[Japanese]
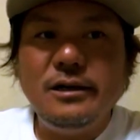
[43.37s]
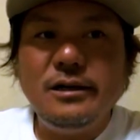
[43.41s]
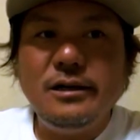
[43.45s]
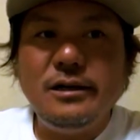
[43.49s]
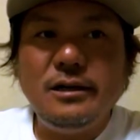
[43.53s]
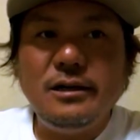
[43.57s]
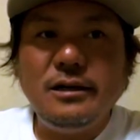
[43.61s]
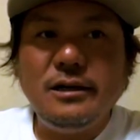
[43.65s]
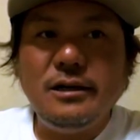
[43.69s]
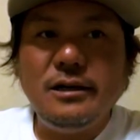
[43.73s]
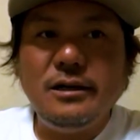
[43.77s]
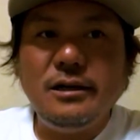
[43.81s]

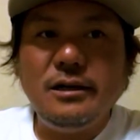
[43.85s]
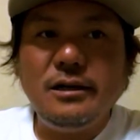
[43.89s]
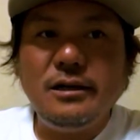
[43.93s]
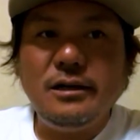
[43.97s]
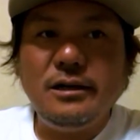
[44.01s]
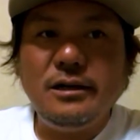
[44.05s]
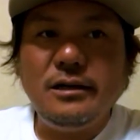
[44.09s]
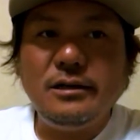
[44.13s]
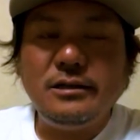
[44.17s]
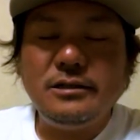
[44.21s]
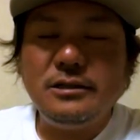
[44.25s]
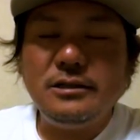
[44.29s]

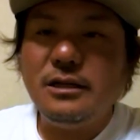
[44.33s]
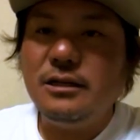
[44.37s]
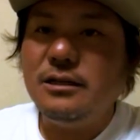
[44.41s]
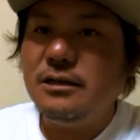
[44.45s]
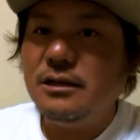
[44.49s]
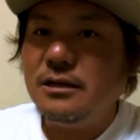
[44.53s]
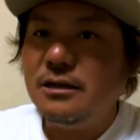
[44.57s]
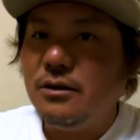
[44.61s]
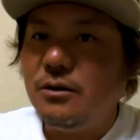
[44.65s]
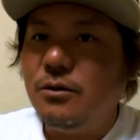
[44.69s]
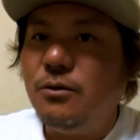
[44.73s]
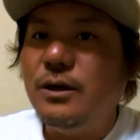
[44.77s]
えー、産
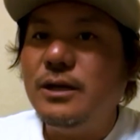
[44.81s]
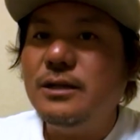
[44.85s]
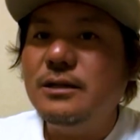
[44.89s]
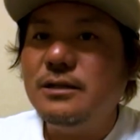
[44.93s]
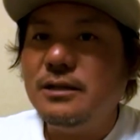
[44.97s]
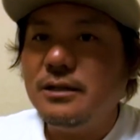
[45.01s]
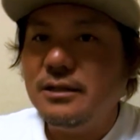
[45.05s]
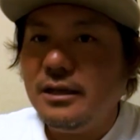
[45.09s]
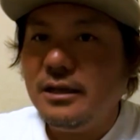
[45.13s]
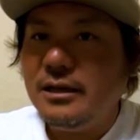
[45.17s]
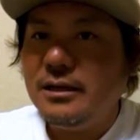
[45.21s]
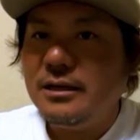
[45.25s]
卵が終わっ
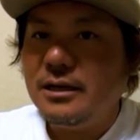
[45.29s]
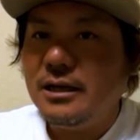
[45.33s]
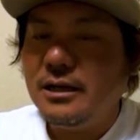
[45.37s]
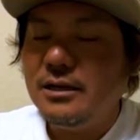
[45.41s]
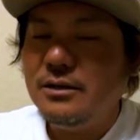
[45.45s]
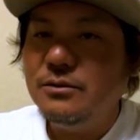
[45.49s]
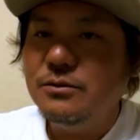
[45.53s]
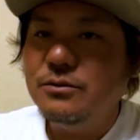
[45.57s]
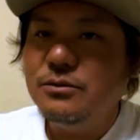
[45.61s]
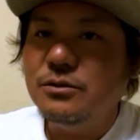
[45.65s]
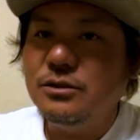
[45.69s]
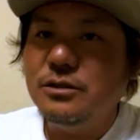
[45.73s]
てね
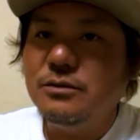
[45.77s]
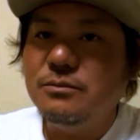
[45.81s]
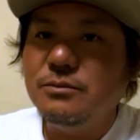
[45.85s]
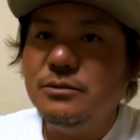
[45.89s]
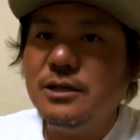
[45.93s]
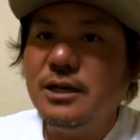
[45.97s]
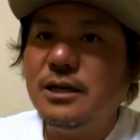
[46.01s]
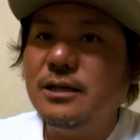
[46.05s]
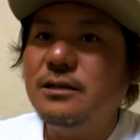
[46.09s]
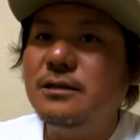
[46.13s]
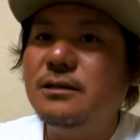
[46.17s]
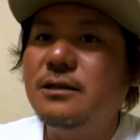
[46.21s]
回復に向
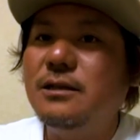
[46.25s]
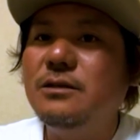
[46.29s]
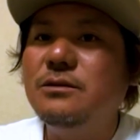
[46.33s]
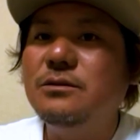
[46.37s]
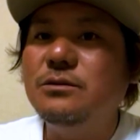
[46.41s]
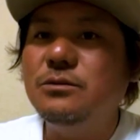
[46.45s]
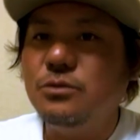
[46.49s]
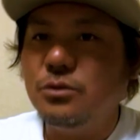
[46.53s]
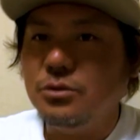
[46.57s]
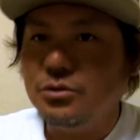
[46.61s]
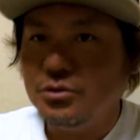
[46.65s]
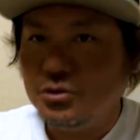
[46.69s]
かってい
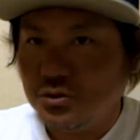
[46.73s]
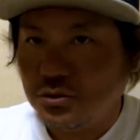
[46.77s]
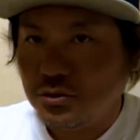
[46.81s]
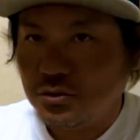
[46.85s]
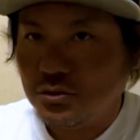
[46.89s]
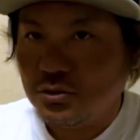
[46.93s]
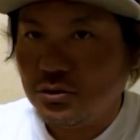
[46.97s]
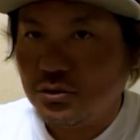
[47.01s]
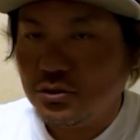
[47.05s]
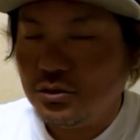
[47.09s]
く途中